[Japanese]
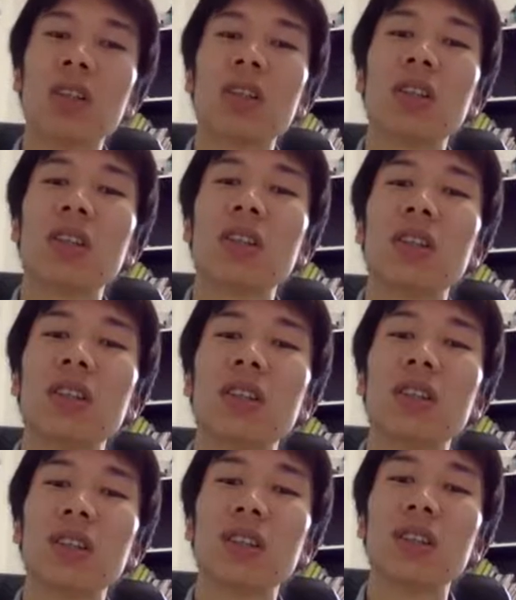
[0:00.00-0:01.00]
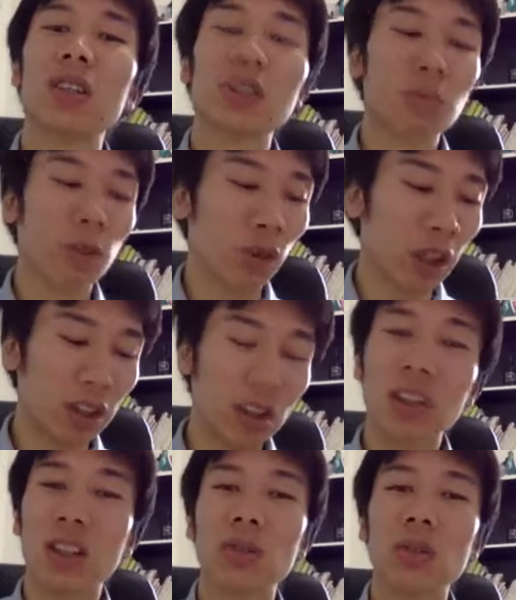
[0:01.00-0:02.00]
うん、確かに。ものだっ
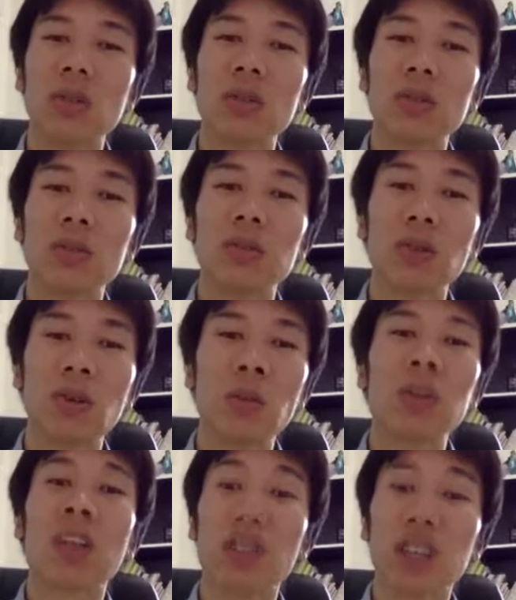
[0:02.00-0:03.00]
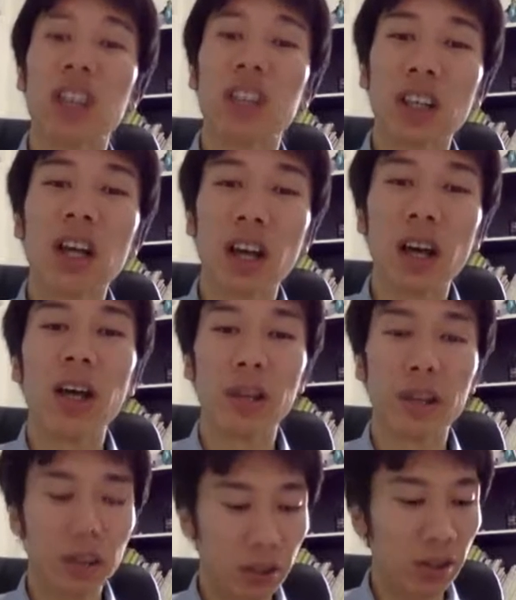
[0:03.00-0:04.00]
たんだと。そうですね。はい。は
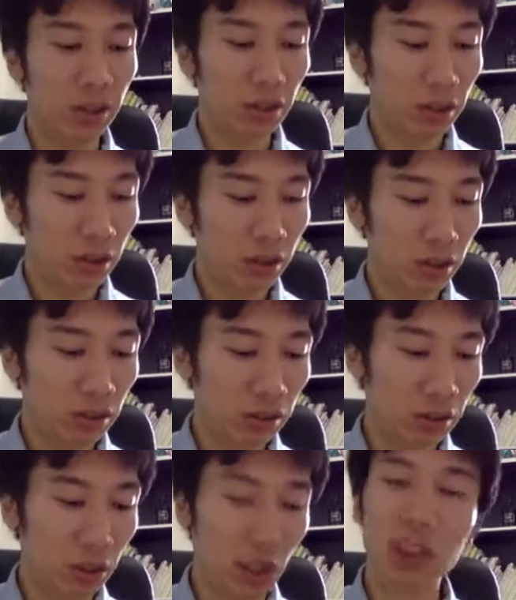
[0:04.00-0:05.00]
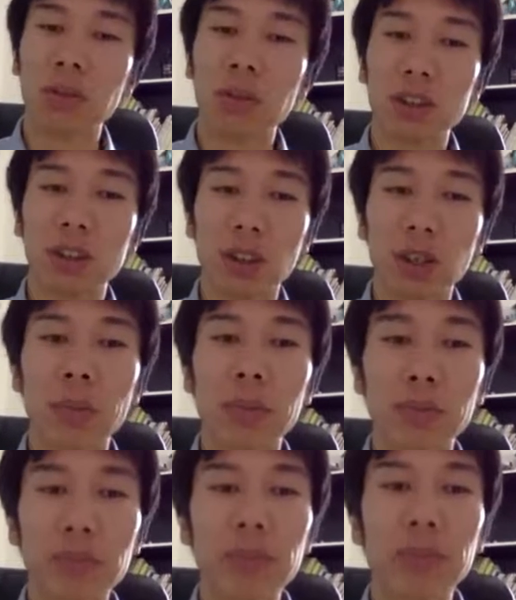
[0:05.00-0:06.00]
い、ちょっとぜ
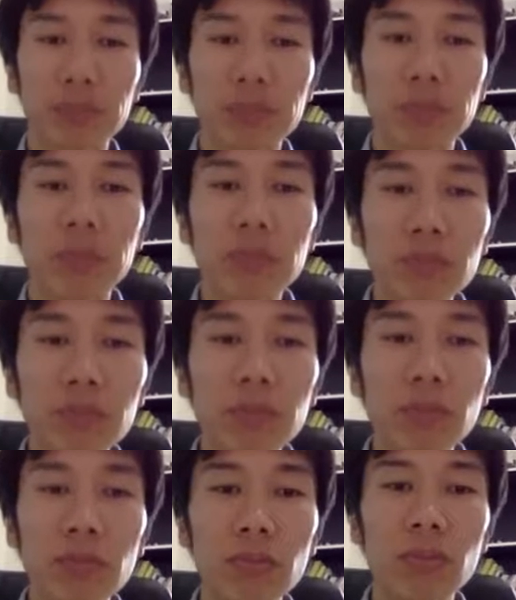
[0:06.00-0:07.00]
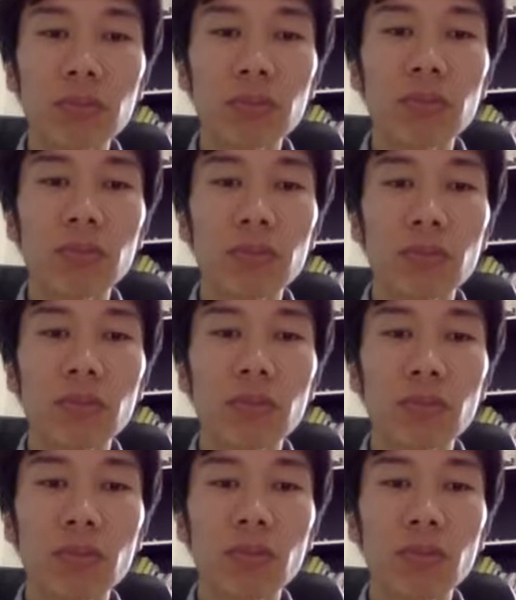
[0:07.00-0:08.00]
ひ本当にパートナーの人たちを
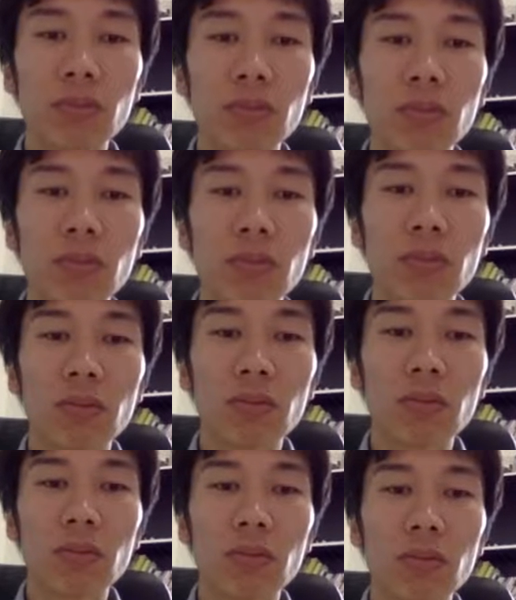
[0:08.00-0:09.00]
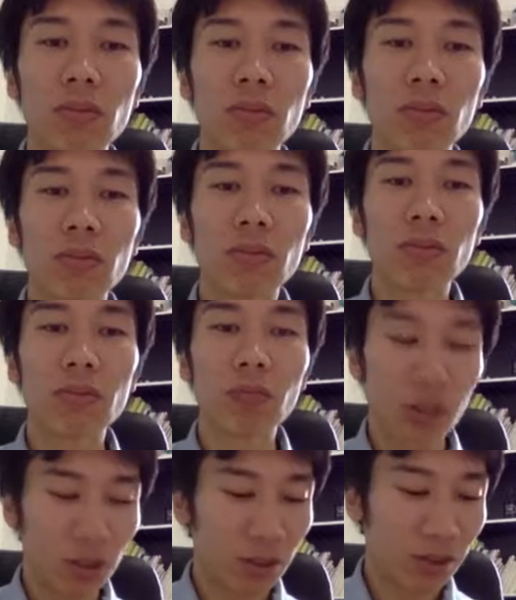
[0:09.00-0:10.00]
実現させたいなと思思
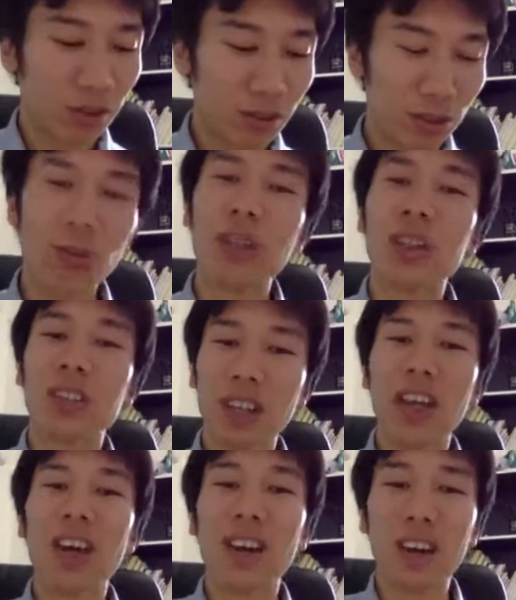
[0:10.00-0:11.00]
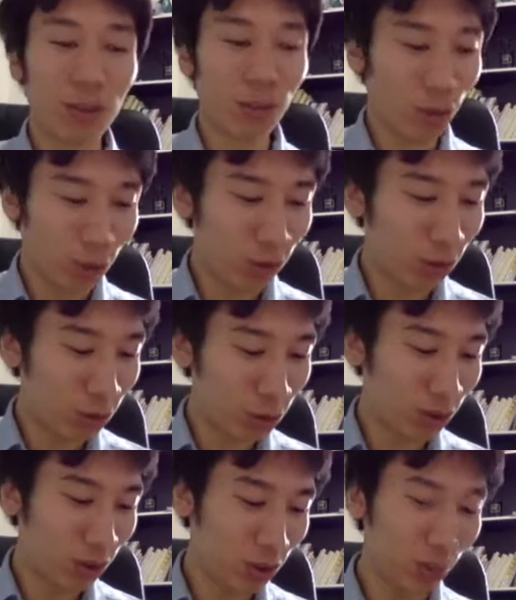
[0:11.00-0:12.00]
うんですけどね。ね、うん、でも面白
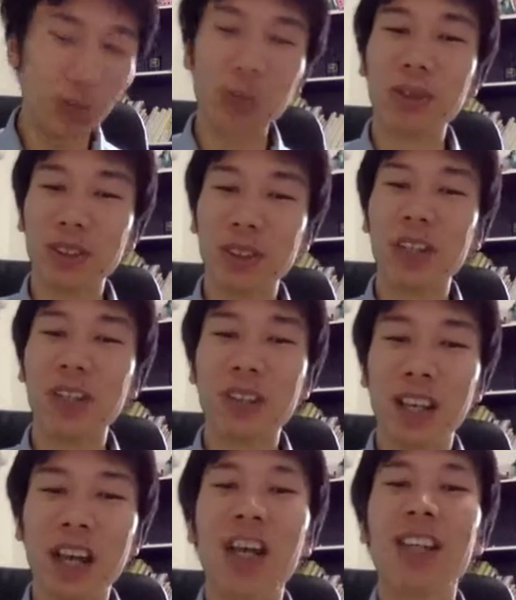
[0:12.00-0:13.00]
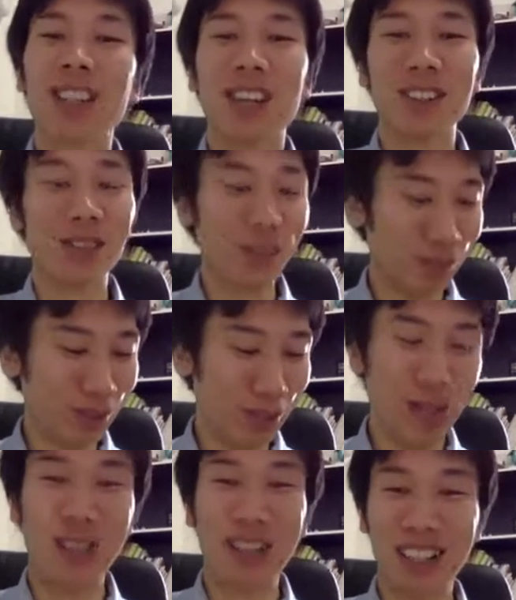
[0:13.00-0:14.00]
いと思いますね。うん、でかい、うん。
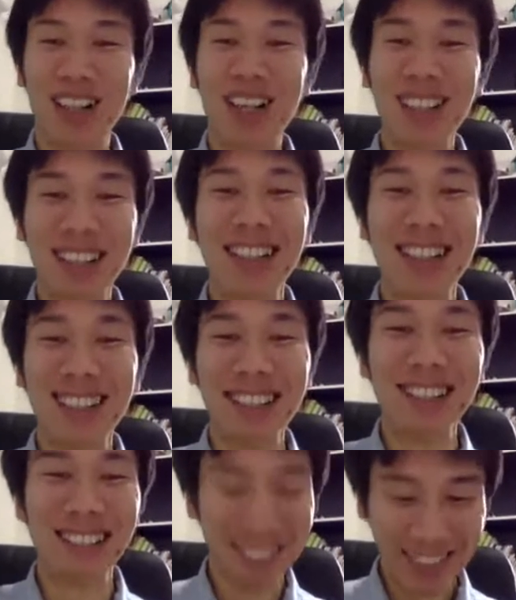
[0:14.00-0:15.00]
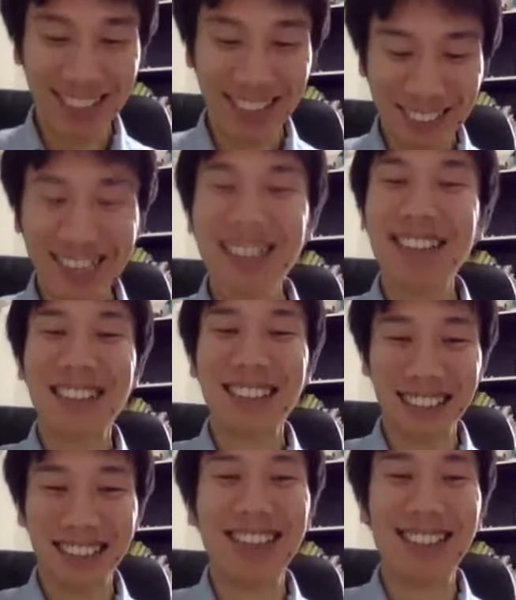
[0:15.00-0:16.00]
かなり大きなことを考えていらっ
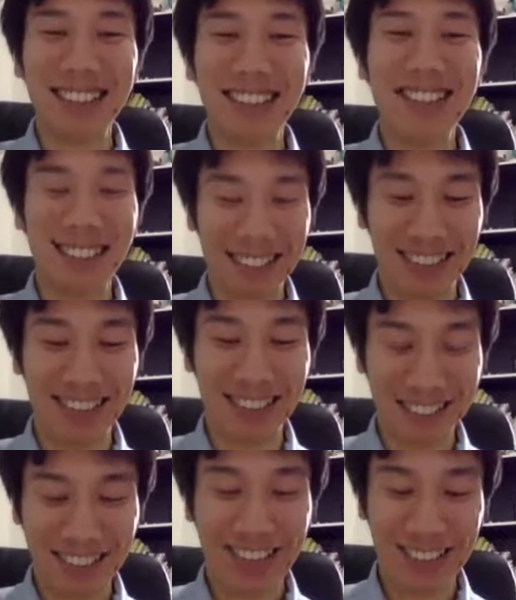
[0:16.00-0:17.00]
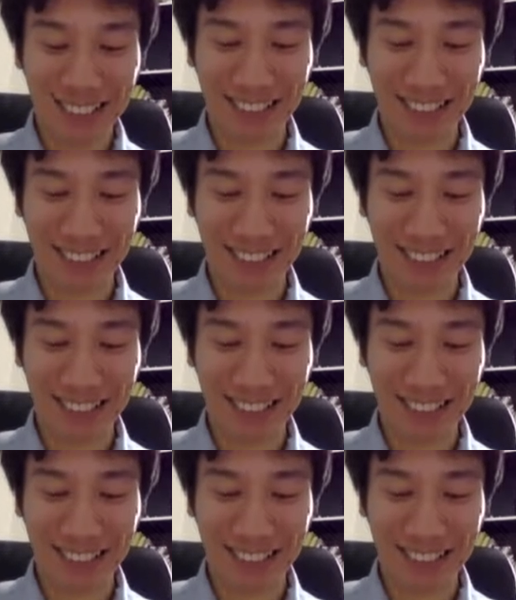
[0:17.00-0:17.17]
しゃるので、楠之瀬さん。